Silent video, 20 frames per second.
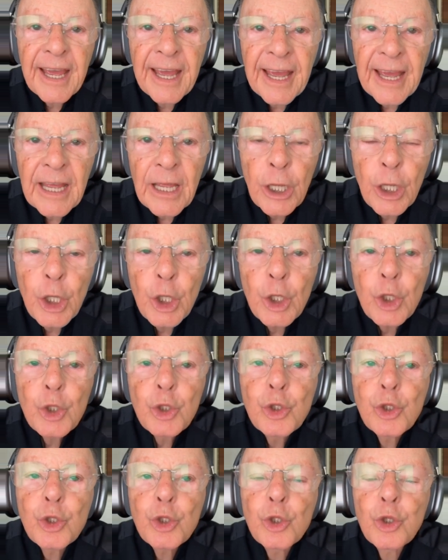qui est
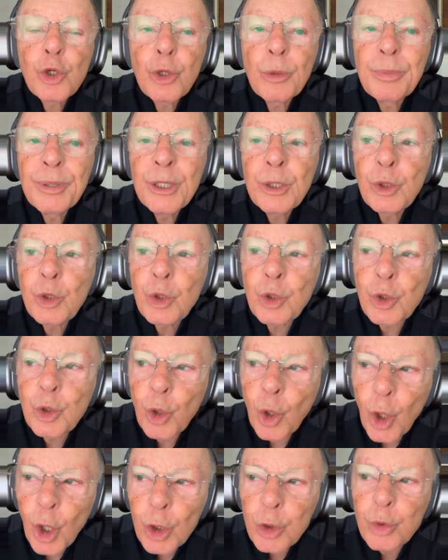
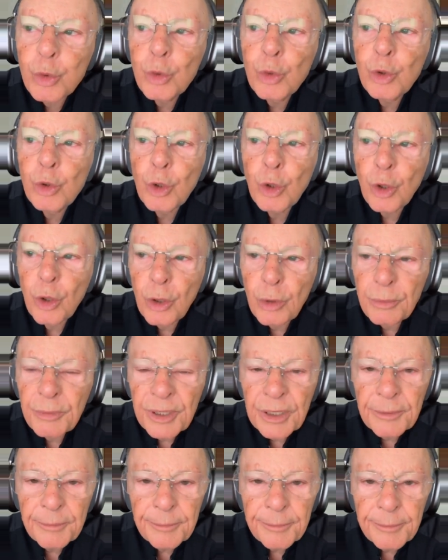au-dessus de
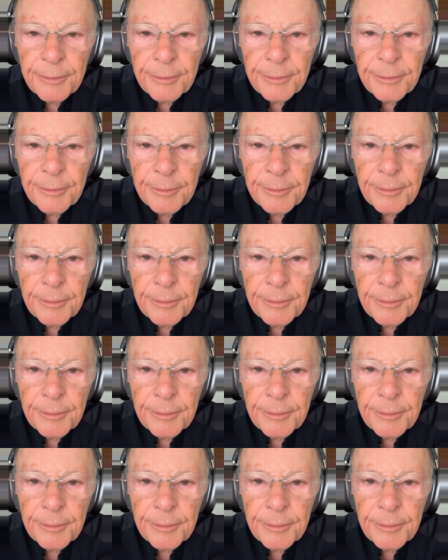tout nom,